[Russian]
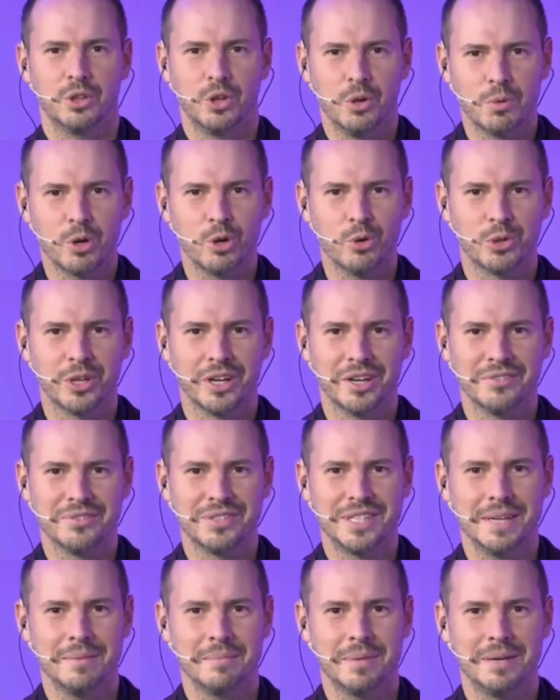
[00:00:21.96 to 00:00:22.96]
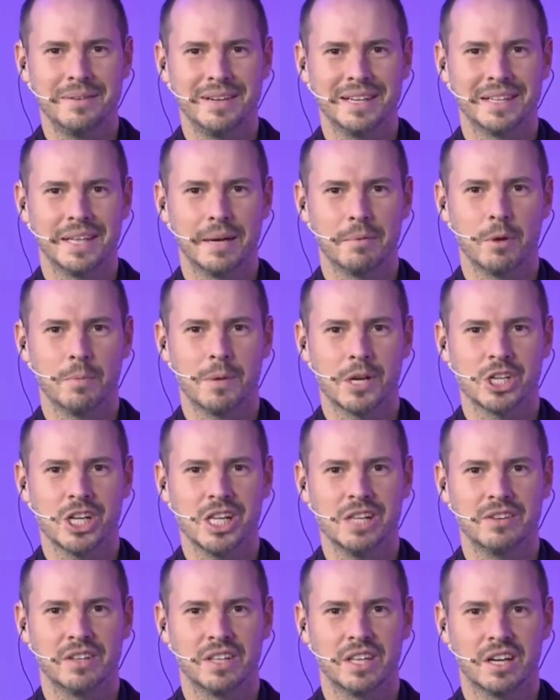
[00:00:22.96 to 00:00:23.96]
Доброе утро, всем привет. Добро
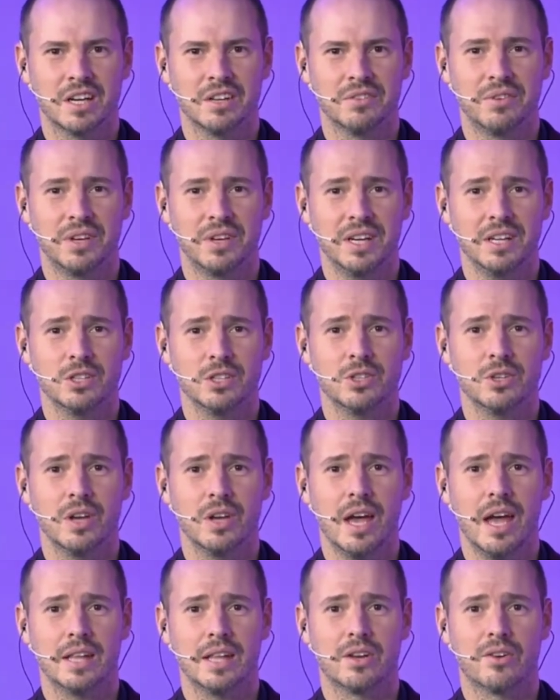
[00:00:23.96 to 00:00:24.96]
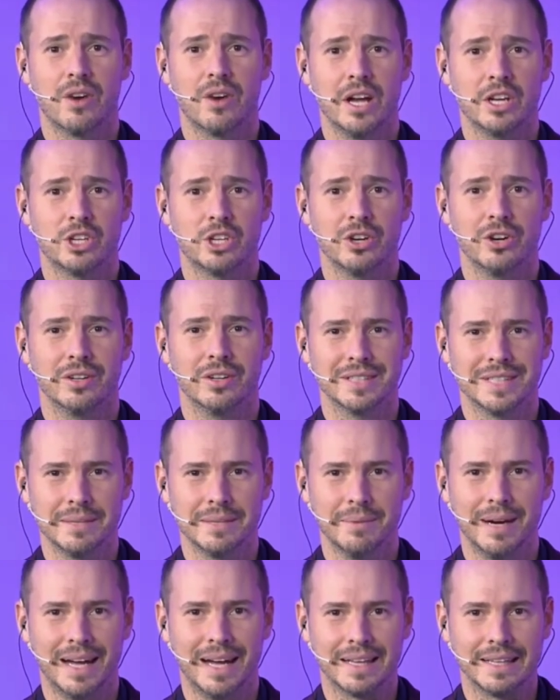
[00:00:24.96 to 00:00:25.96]
пожаловать на конференцию at Crunch on
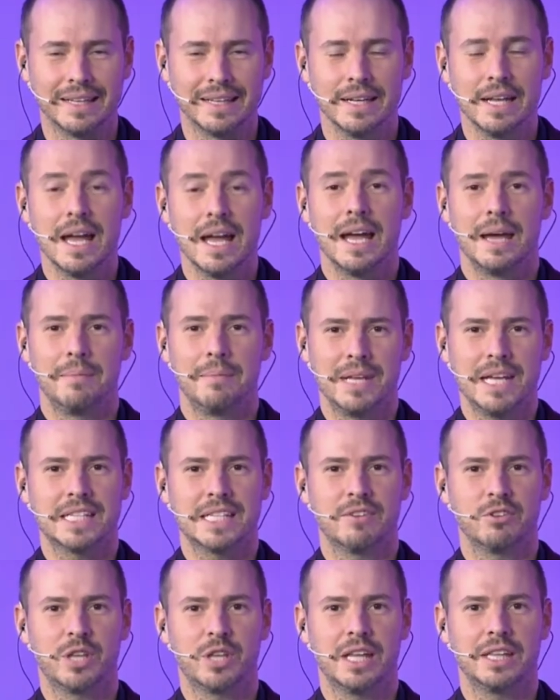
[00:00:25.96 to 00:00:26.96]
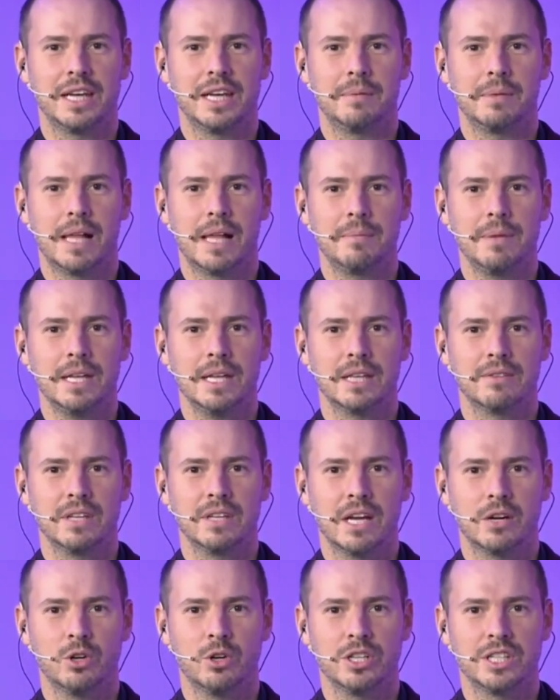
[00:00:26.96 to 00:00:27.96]
Demand. Меня зовут Андрей Меломет, и
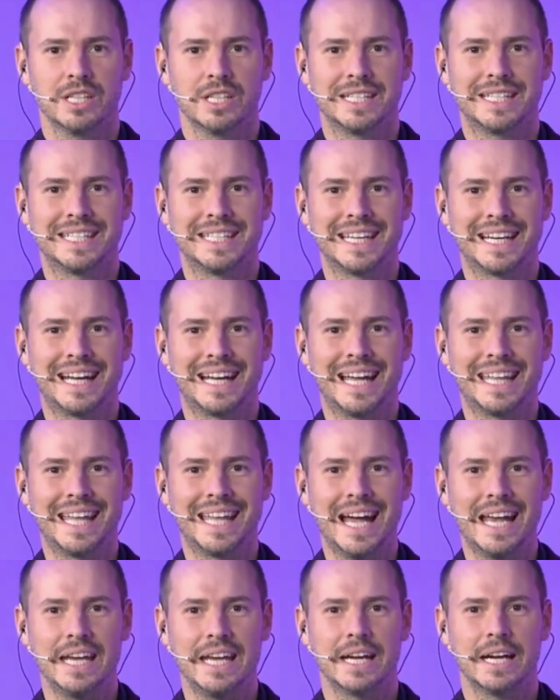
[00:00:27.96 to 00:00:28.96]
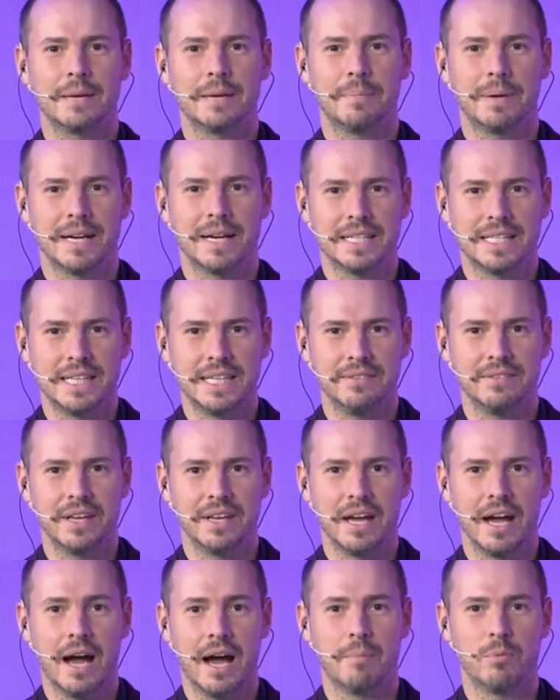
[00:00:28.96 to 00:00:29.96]
вы находитесь на канале
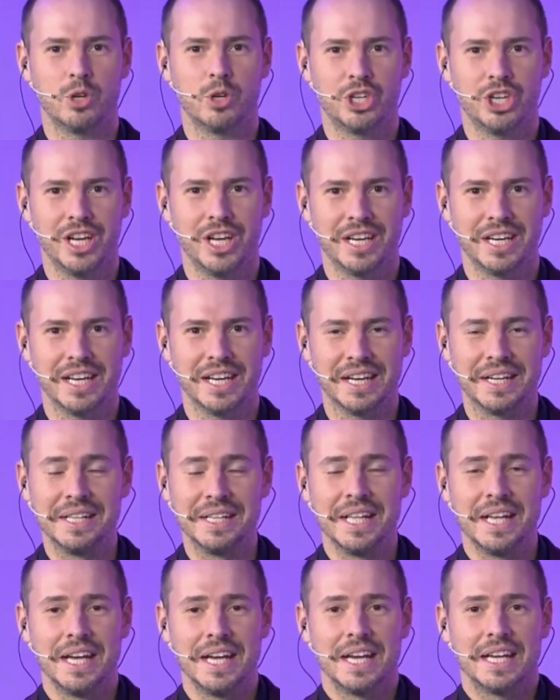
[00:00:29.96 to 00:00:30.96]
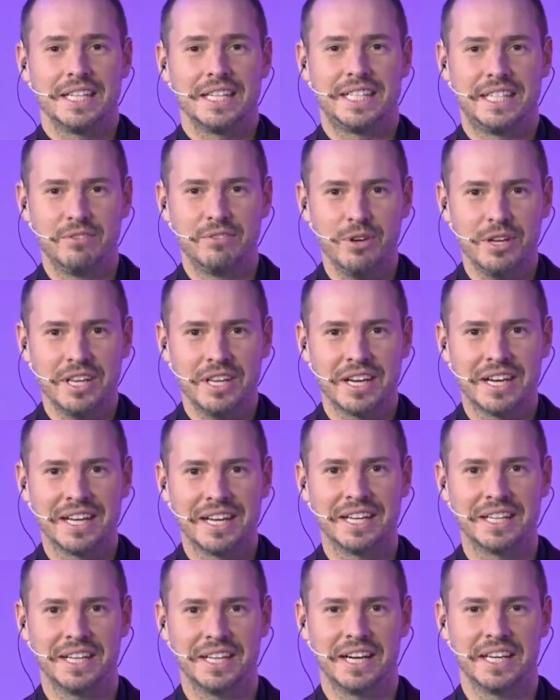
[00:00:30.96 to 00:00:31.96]
«Корпоративное обучение». Сегодня,
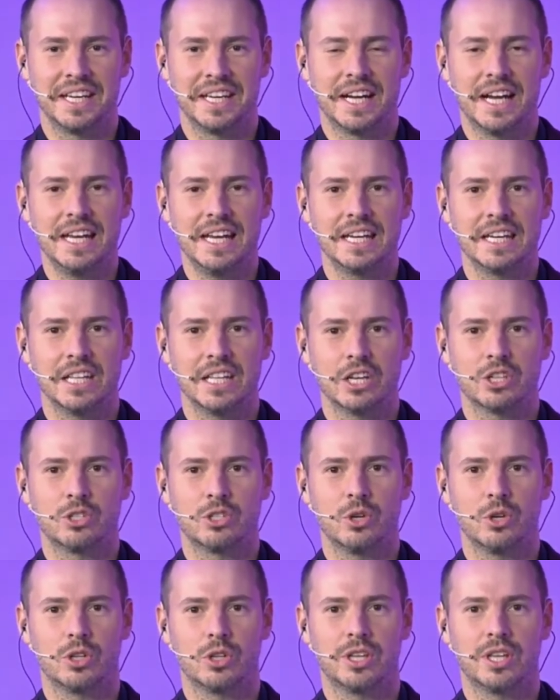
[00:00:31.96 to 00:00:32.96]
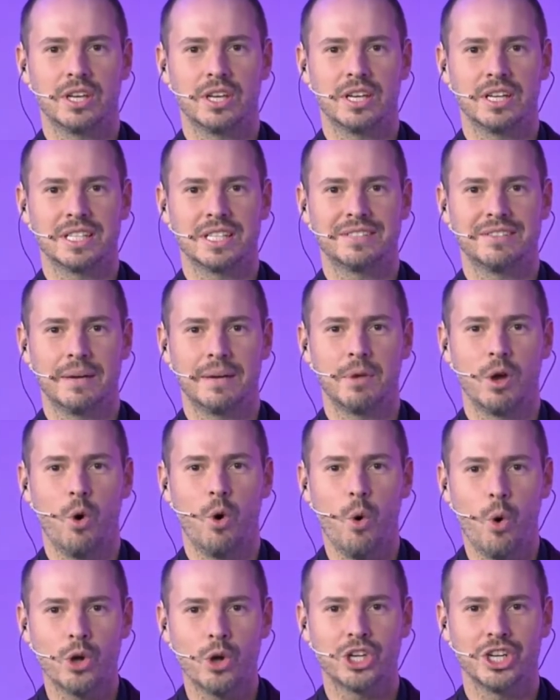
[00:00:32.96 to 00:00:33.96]
дорогие коллеги, нас ждет с вами
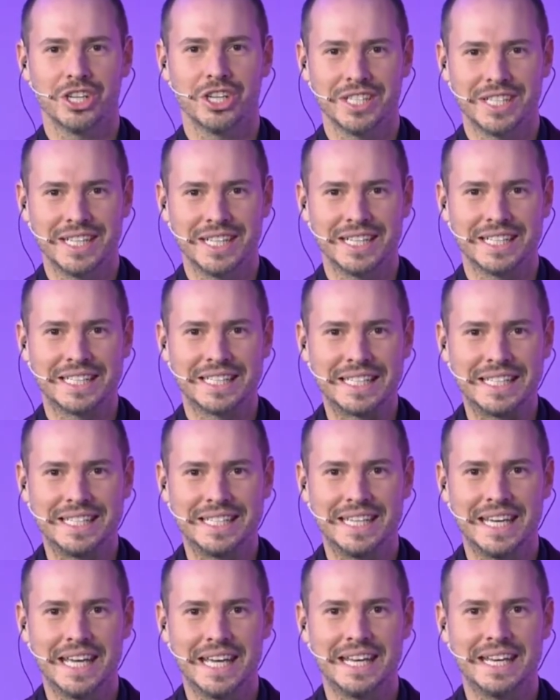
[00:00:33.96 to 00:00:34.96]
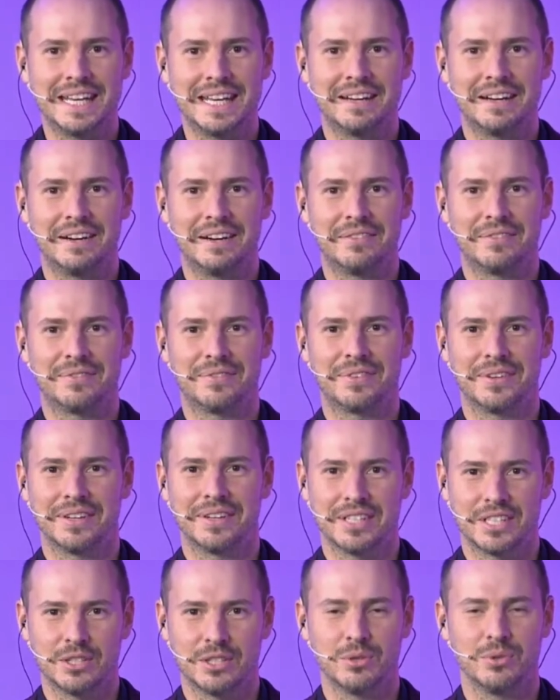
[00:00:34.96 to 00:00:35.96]
очень интересный день.
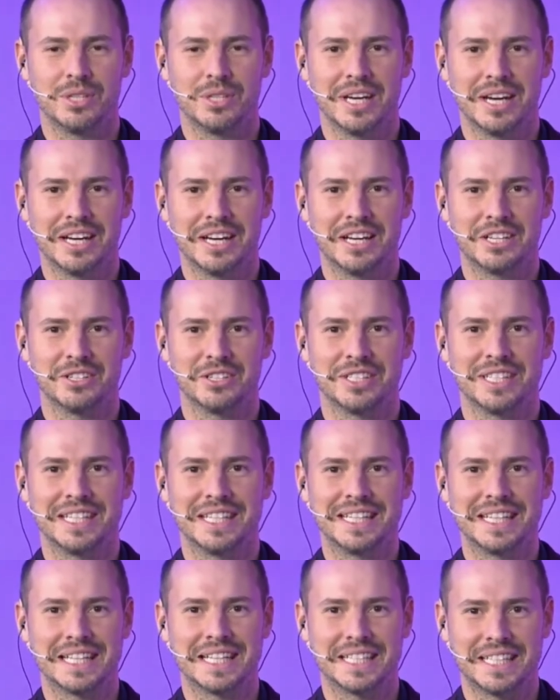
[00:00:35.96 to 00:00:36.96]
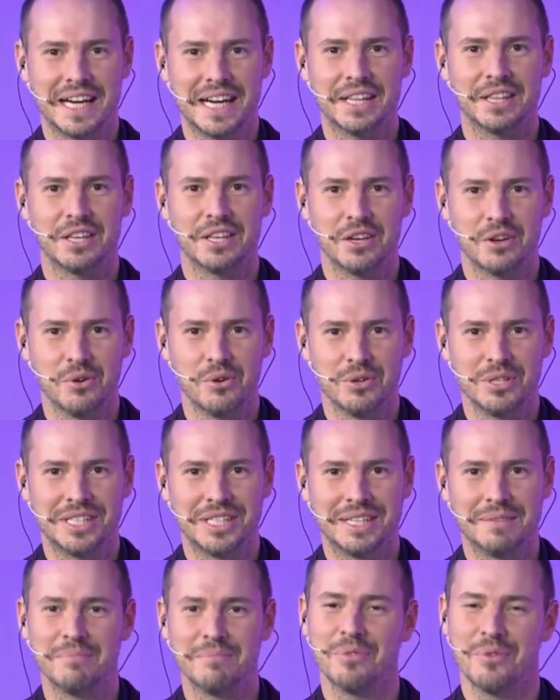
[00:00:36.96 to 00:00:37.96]
В студии окажутся иностранные
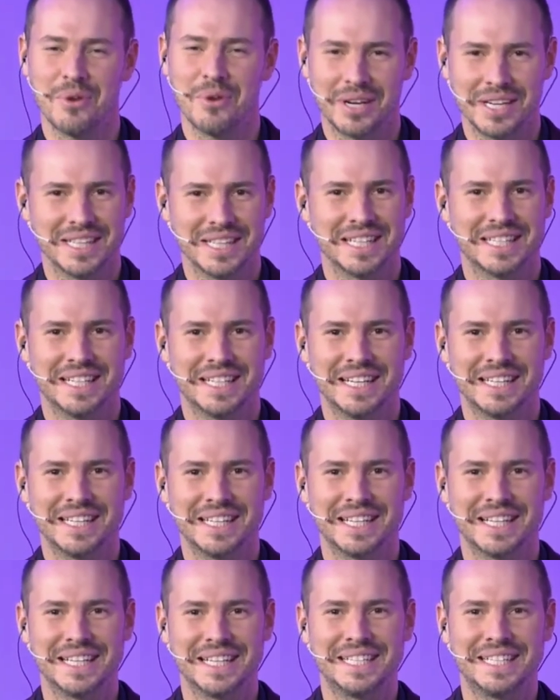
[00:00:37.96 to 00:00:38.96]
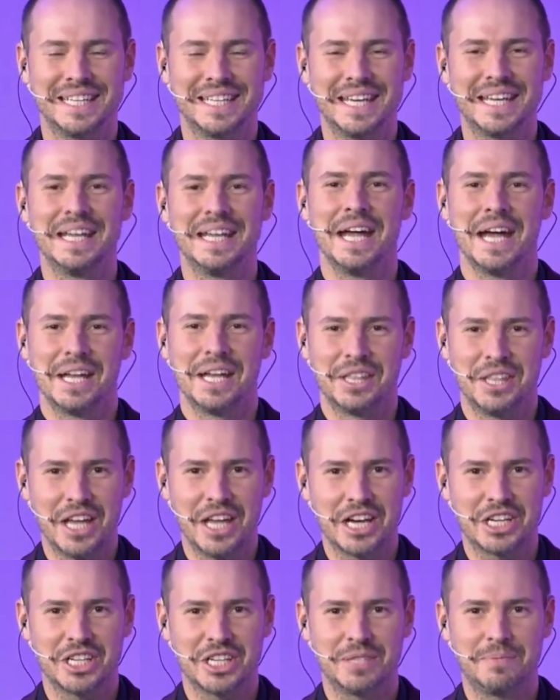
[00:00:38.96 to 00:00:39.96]
гости, много иностранных гостей,
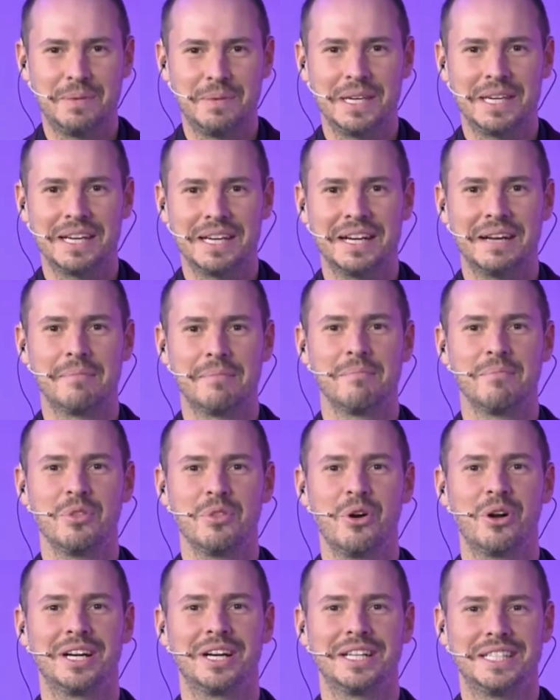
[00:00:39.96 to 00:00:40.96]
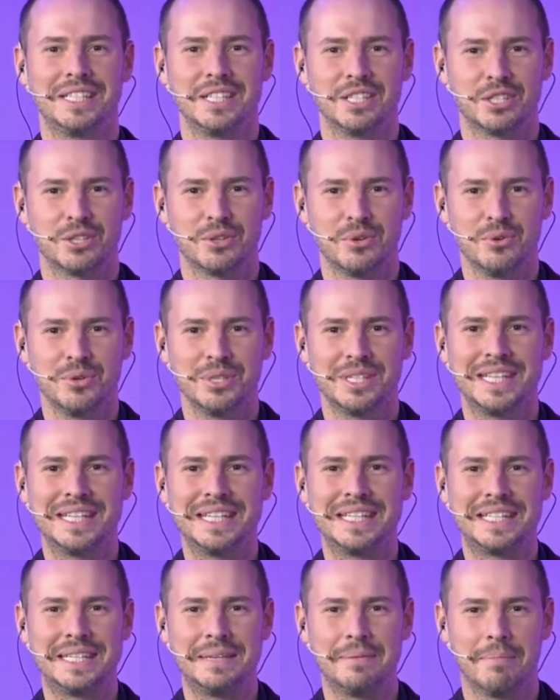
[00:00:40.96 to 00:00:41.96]
наши спикеры лидеры, много
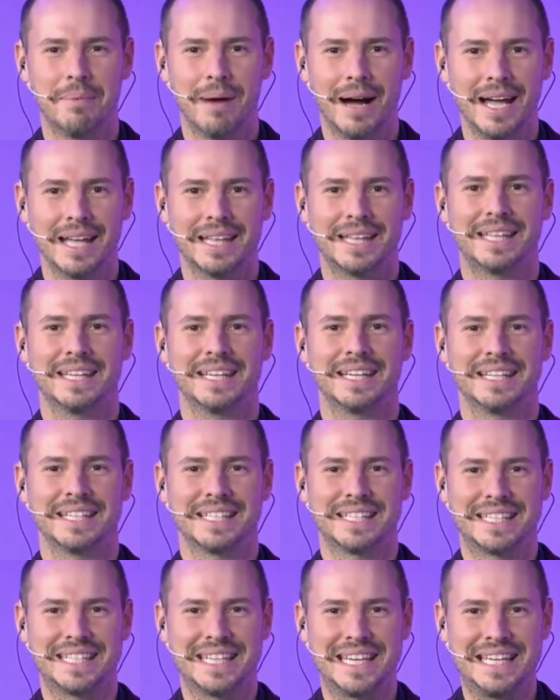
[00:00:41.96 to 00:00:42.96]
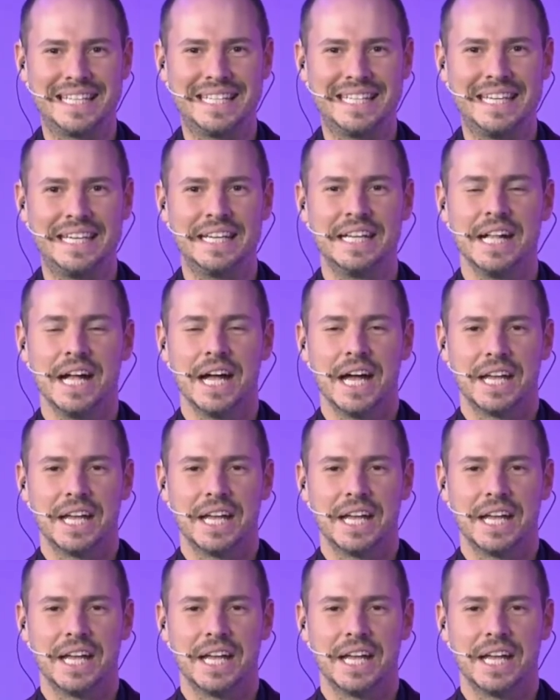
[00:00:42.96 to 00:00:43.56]
дискуссий, дебат, э, сессий.